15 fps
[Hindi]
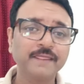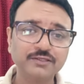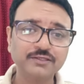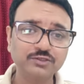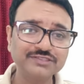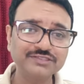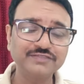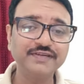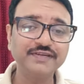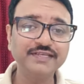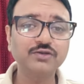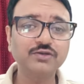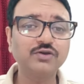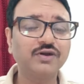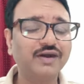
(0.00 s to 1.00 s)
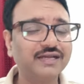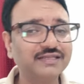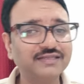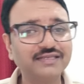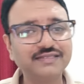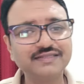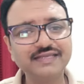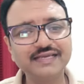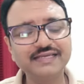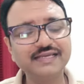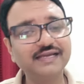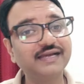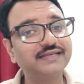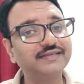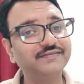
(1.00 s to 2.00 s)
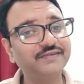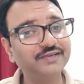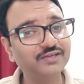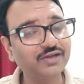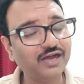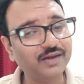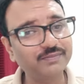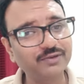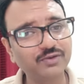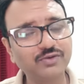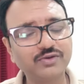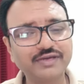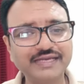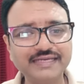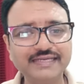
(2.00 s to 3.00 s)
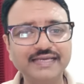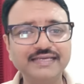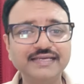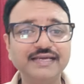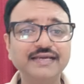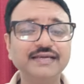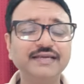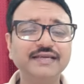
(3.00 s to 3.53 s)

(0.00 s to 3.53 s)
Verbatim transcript: तो इस वीडियो को अंत तक देखिएगा ये वीडियो आप लोगों के लिए ही है